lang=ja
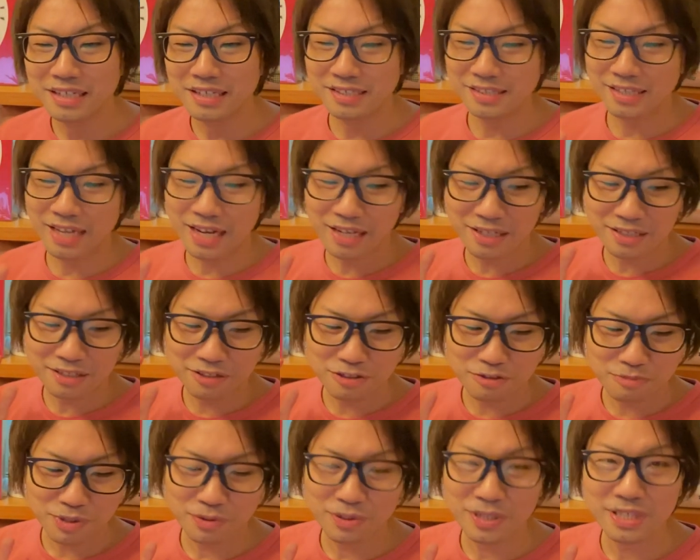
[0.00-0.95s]
3球
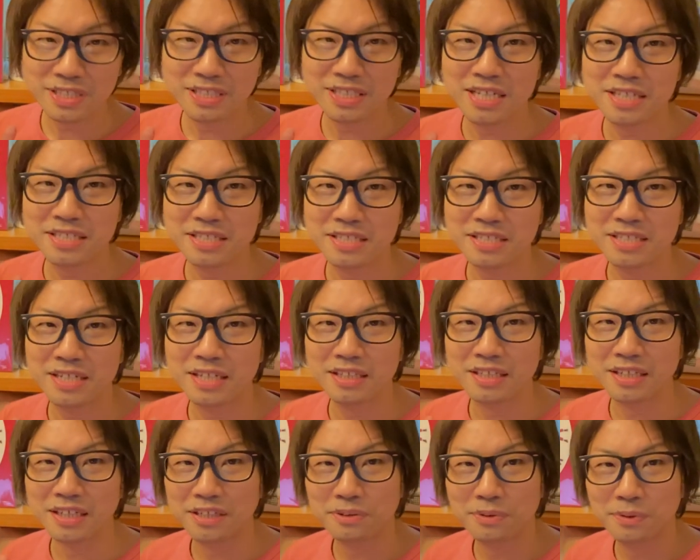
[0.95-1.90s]
見逃し三振なん
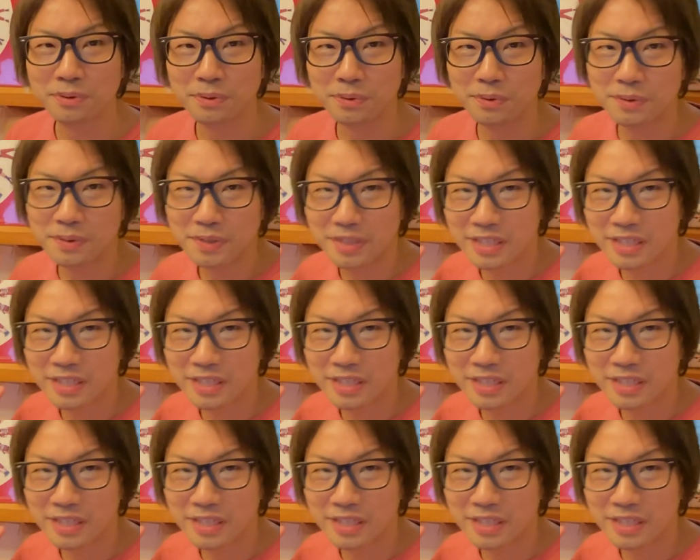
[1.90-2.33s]
だけど